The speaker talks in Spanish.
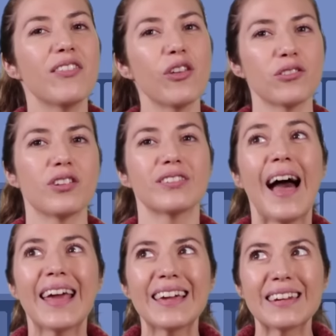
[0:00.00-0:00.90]
entonces
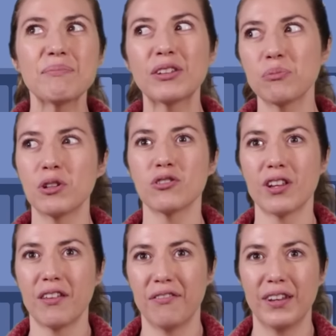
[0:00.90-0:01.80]
hay que más o menos
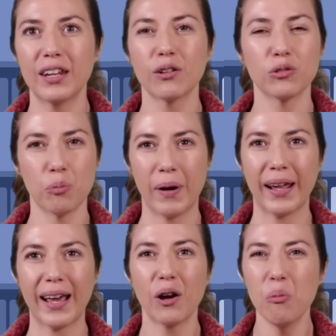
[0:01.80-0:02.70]
redefinir con tu
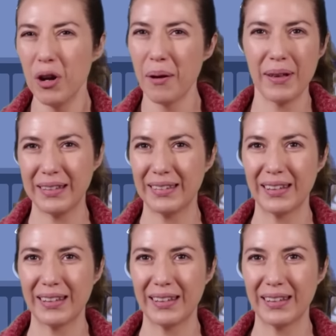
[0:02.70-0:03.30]
pareja cómo le vas a